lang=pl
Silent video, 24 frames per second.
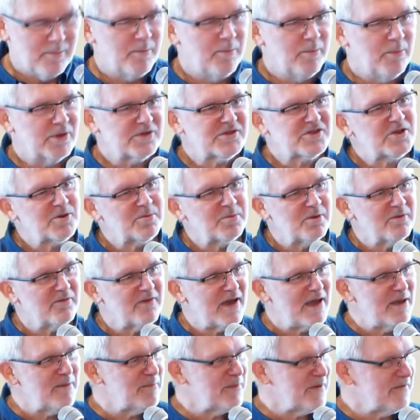
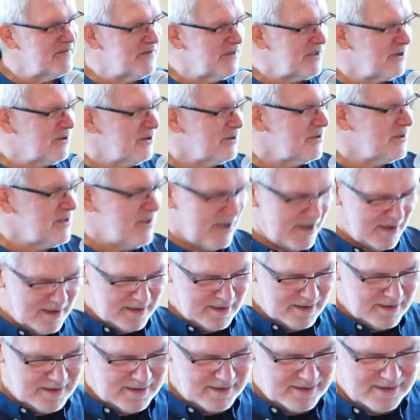Potrzebowałem pewnego
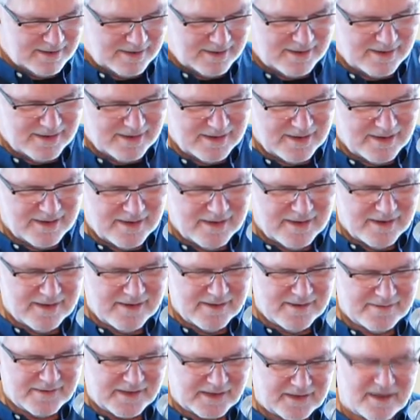dnia
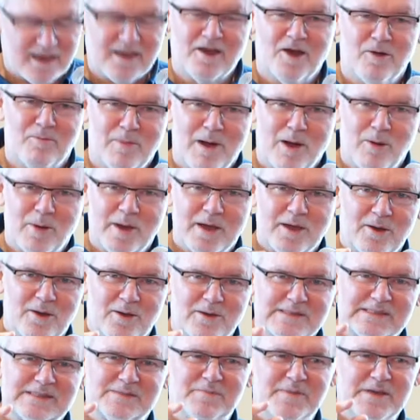takiego
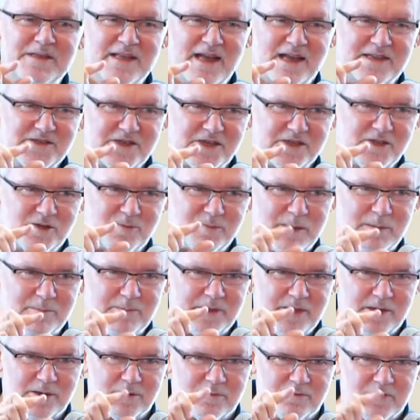małego spinacza do
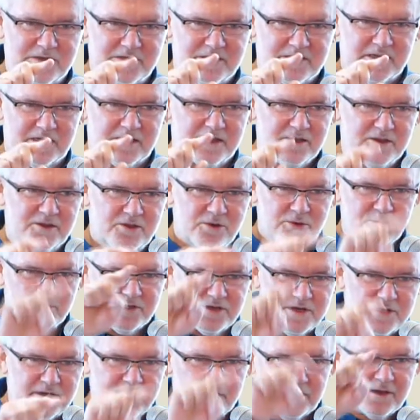papieru. Wiecie, taki
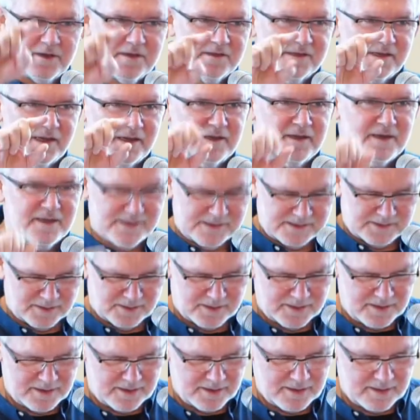drucik
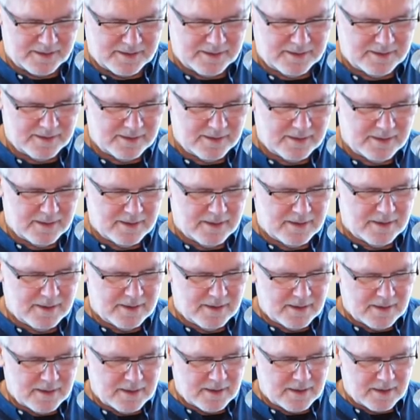zakręcony,
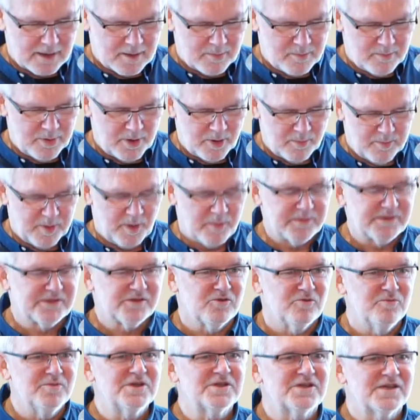bo
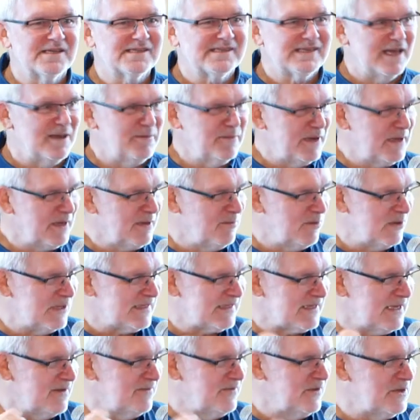popsuł mi się zamek
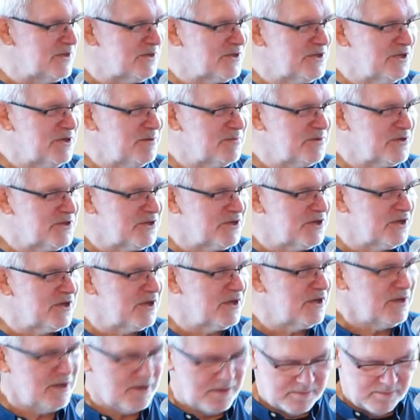błyskawiczny
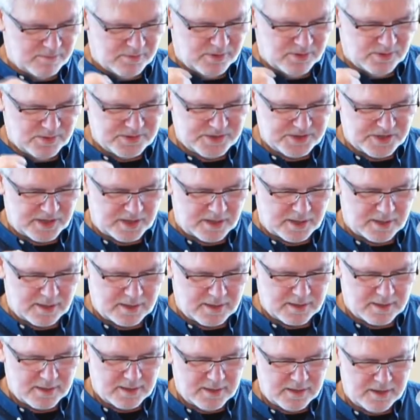przy bluzie
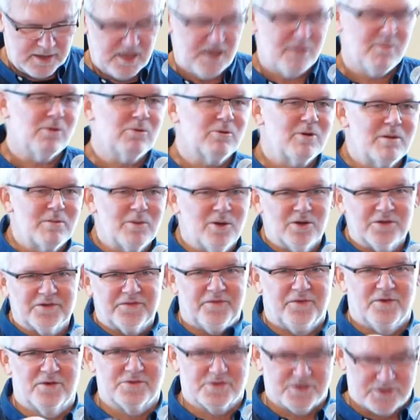i nie mogłem go
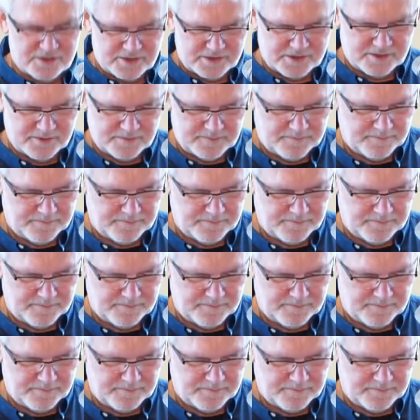otworzyć.